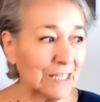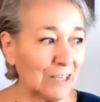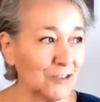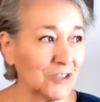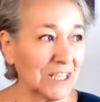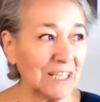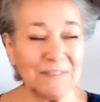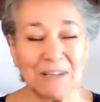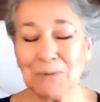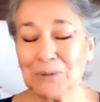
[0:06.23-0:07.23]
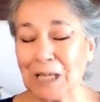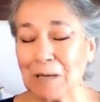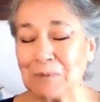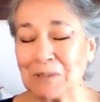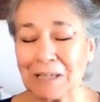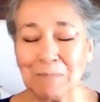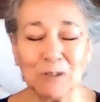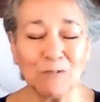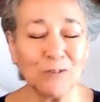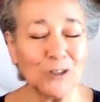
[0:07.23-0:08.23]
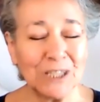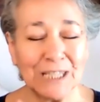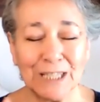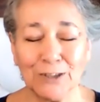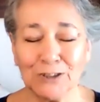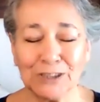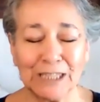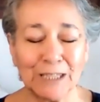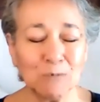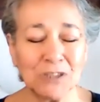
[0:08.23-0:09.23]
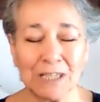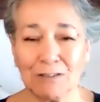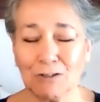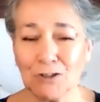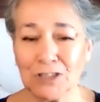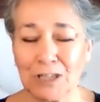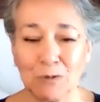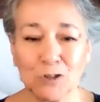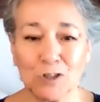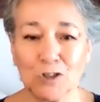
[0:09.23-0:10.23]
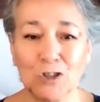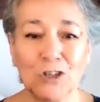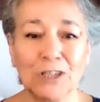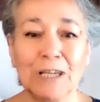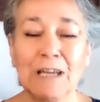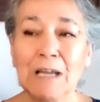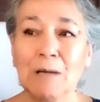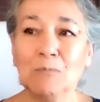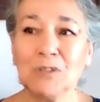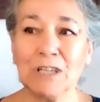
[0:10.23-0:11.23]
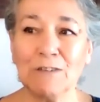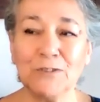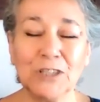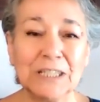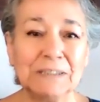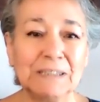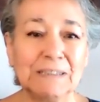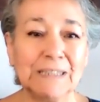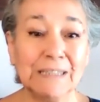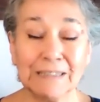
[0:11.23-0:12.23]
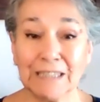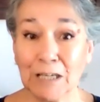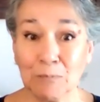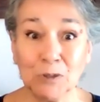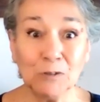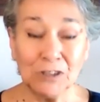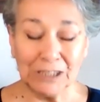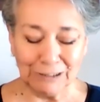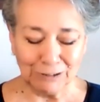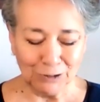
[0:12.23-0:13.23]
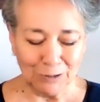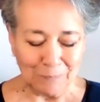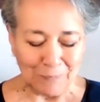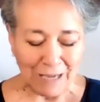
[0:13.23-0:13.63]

que yo sé que les va a gustar porque es muy florido, tiene muchas cosas, muchos colores, muchas flores distintas, es muy bonito.